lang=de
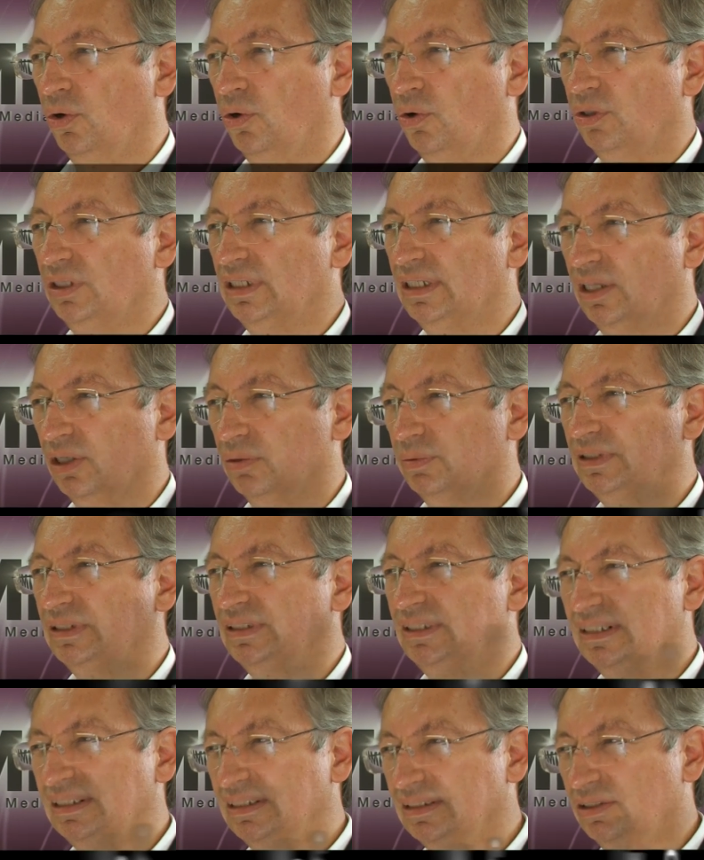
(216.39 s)
Und ich glaube,
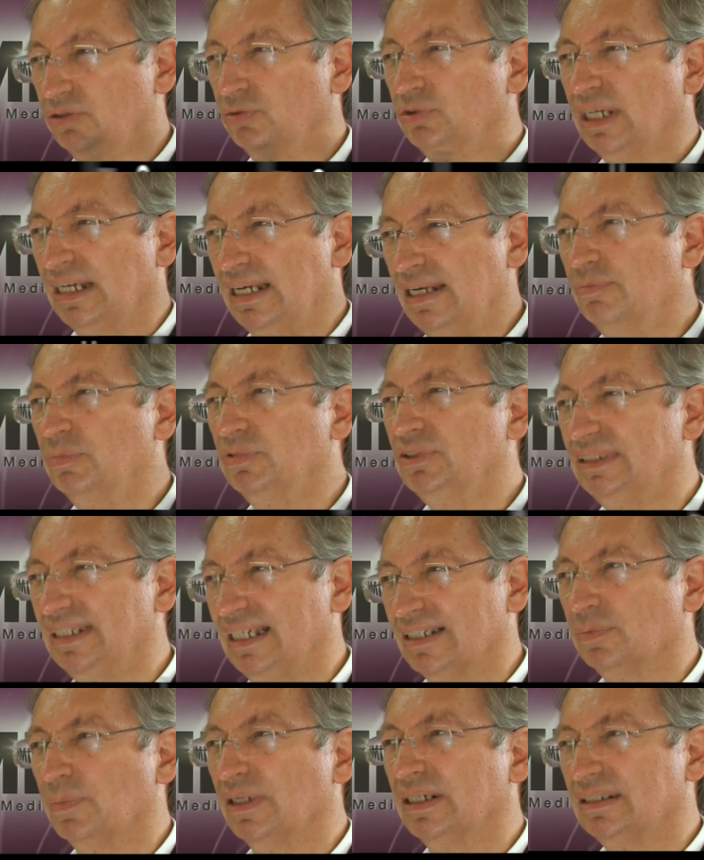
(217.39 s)
dass die, die Unternehmen sich
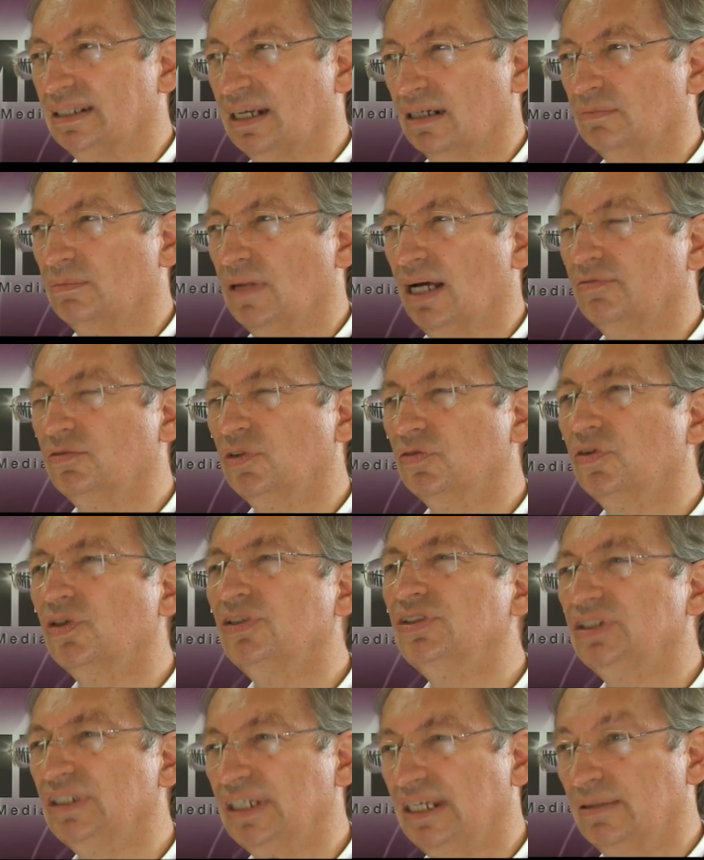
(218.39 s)
erstmal Gedanken machen, wo
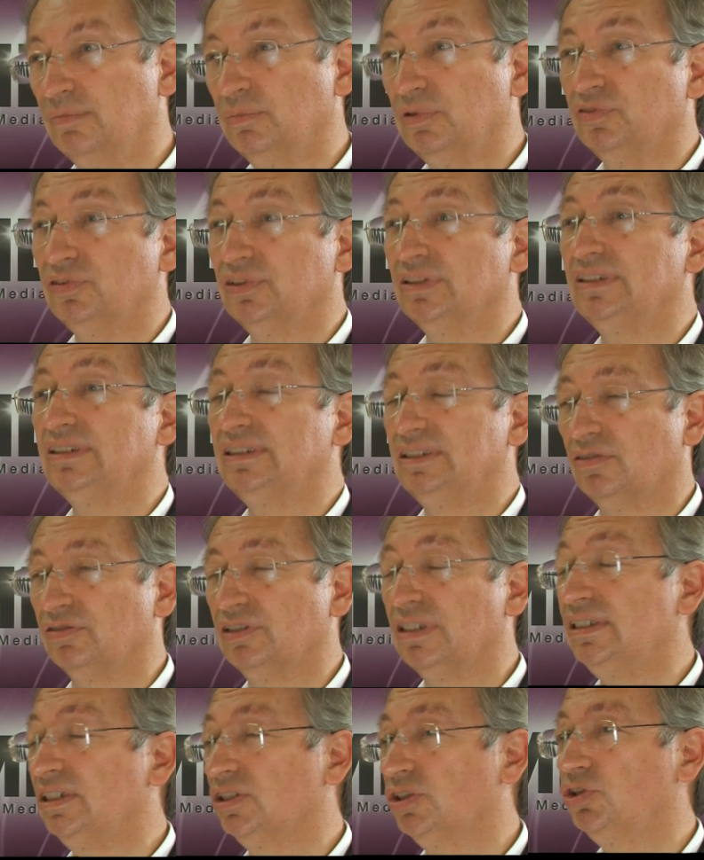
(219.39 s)
wollen sie hin, bevor sie sich auf
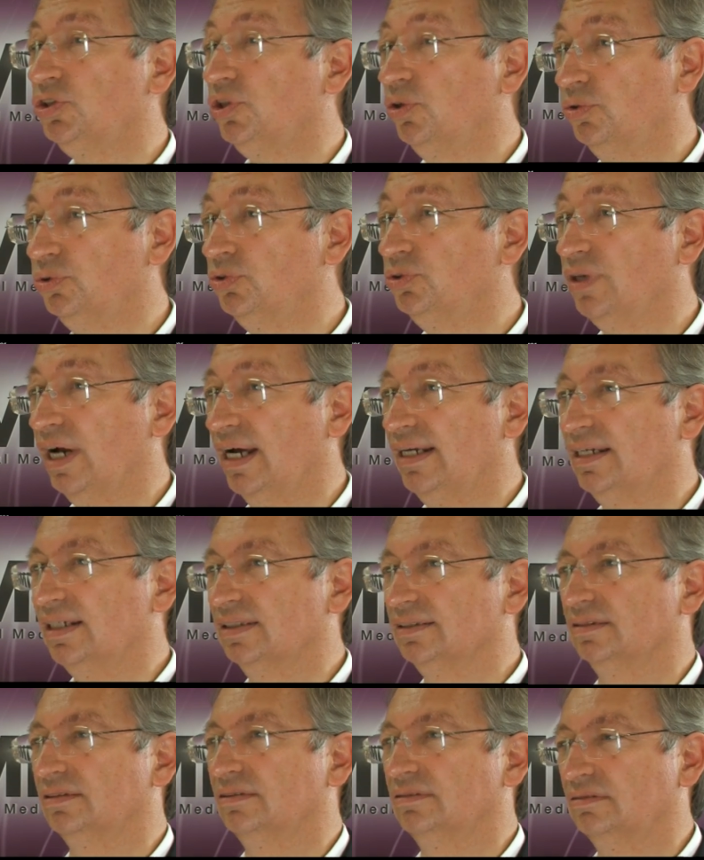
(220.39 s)
eine technische Lösung
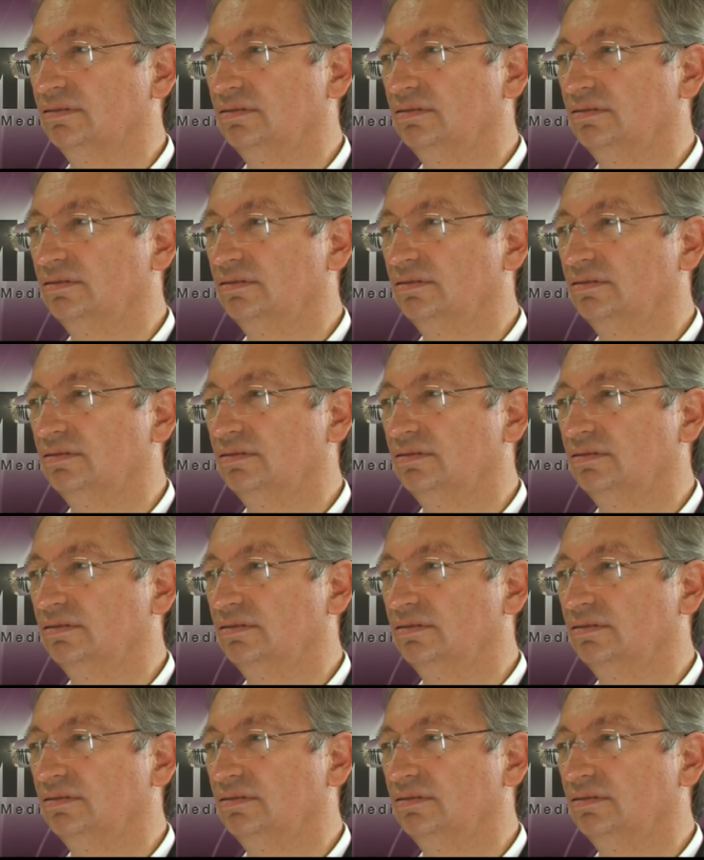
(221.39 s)
einlassen.